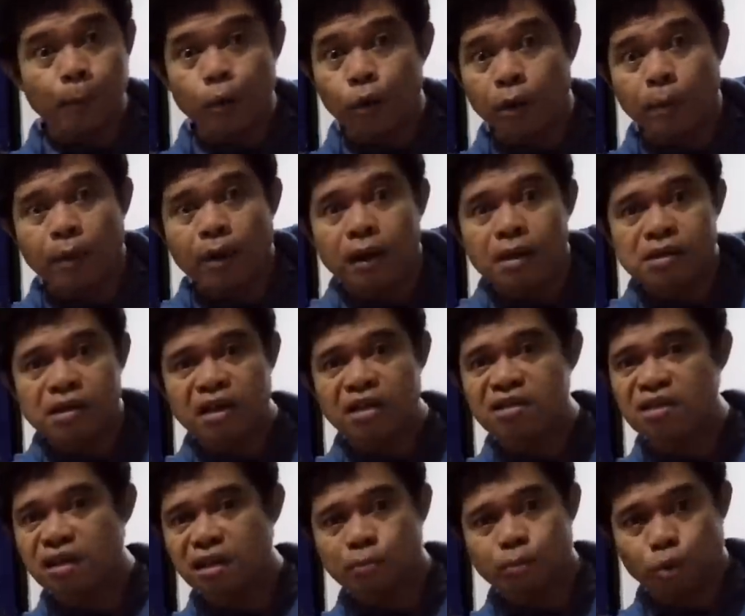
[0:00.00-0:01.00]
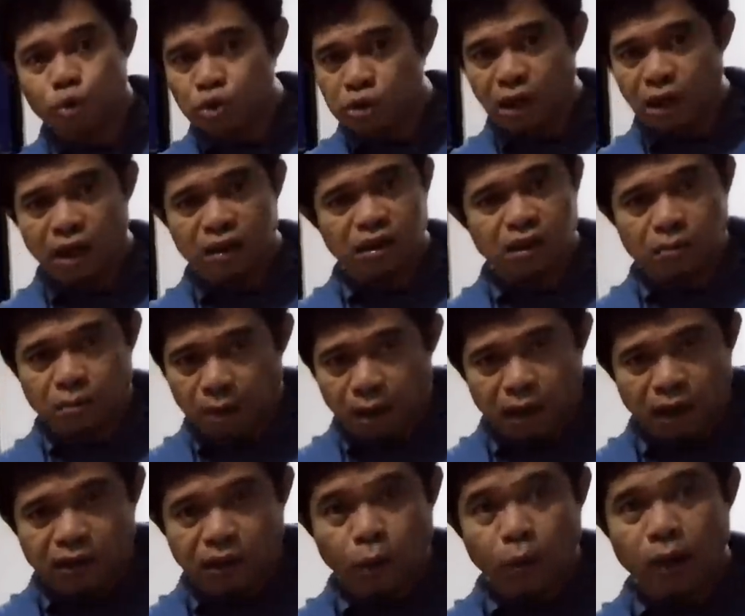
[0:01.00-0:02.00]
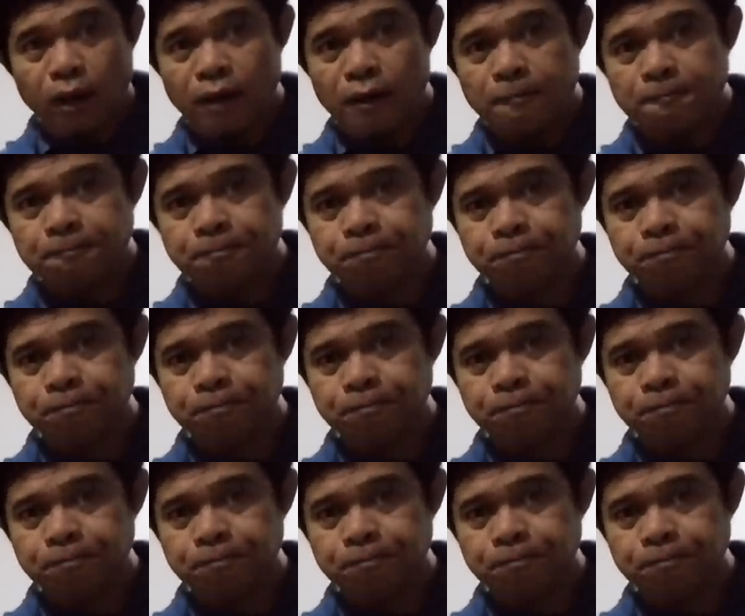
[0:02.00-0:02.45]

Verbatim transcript: po ng mga sakit-sakit po sa atin mga katawan.